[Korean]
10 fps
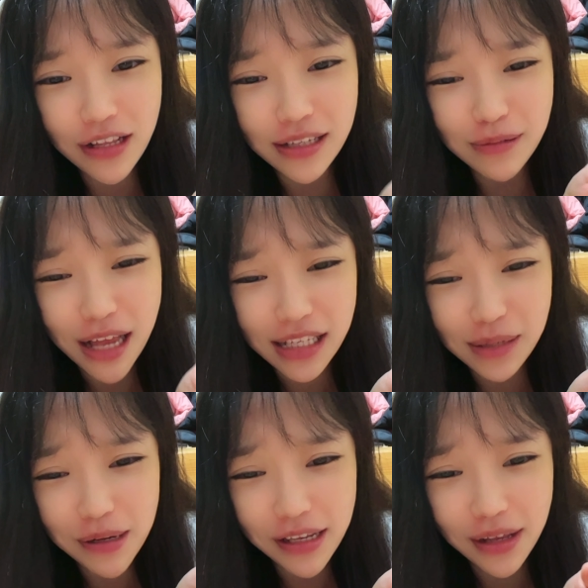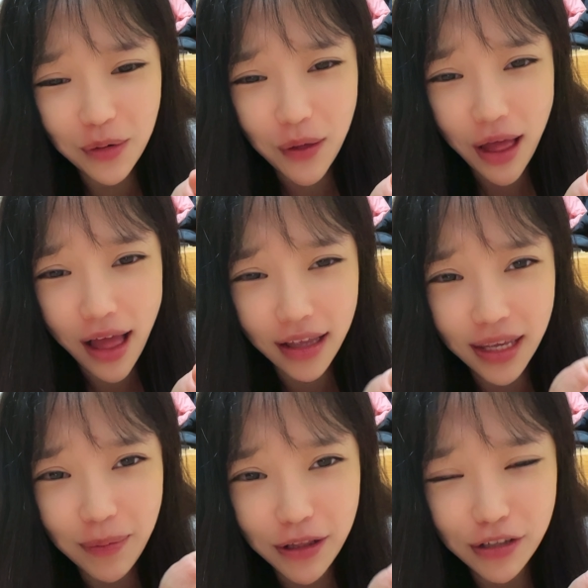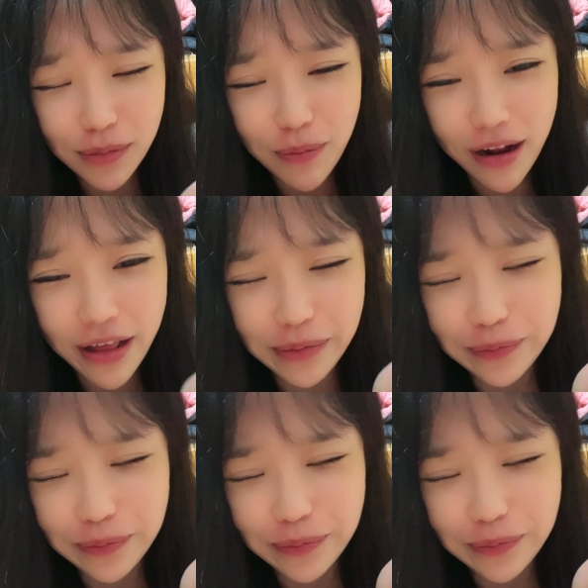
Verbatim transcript: 지금 41kg야 키 168에